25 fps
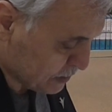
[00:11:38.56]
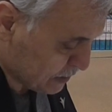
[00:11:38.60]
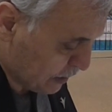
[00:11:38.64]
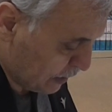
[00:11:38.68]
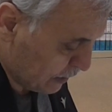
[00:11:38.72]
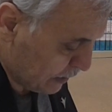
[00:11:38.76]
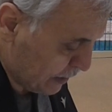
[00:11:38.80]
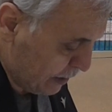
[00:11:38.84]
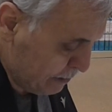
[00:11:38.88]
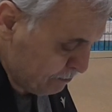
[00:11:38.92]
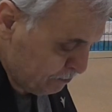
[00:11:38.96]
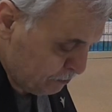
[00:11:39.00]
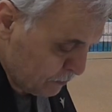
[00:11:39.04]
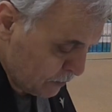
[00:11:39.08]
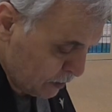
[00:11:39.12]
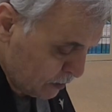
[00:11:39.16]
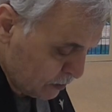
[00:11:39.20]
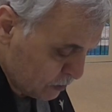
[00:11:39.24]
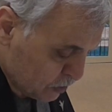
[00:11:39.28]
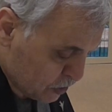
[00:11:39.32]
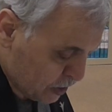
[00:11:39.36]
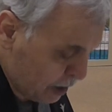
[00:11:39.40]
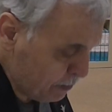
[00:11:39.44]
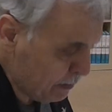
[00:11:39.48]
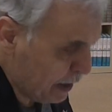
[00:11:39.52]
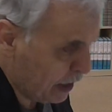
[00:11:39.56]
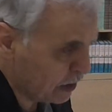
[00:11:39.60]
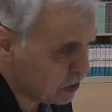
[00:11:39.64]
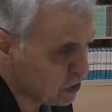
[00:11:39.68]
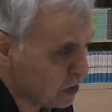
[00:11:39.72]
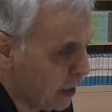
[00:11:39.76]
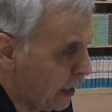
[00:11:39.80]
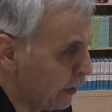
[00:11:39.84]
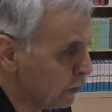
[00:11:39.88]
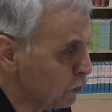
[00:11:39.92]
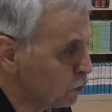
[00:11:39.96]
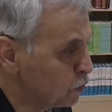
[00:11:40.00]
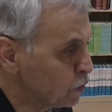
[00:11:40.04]
ve sellem
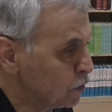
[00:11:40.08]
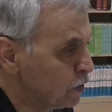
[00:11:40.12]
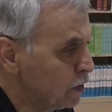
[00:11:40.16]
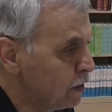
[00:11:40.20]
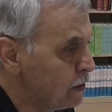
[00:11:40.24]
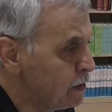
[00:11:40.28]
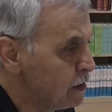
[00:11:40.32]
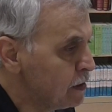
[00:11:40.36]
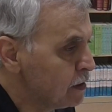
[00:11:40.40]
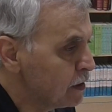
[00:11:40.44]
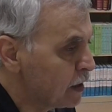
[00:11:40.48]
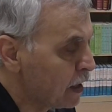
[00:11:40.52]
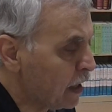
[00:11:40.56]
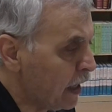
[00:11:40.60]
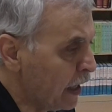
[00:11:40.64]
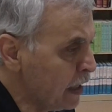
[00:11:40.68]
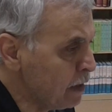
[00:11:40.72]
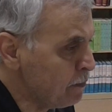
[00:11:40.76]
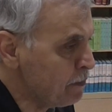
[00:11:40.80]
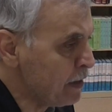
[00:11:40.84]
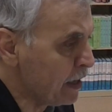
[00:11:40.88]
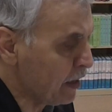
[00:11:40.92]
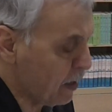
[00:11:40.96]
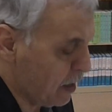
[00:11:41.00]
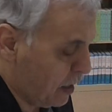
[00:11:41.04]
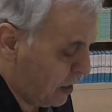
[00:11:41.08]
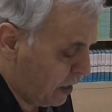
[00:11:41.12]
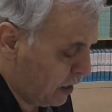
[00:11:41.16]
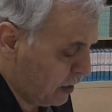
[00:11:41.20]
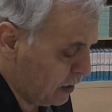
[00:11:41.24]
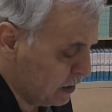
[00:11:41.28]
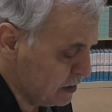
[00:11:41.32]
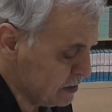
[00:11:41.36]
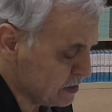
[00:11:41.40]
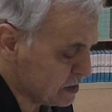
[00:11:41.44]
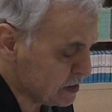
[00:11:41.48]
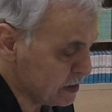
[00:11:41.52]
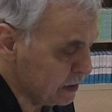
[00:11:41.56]
كَمَا Hayber
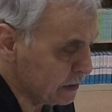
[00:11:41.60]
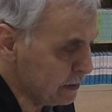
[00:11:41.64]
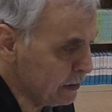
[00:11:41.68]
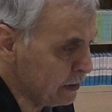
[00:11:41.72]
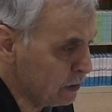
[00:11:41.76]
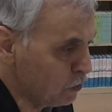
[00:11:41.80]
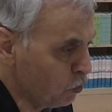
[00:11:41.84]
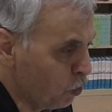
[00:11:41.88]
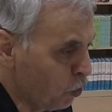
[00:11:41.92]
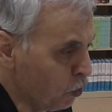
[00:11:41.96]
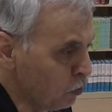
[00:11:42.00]
ahalisini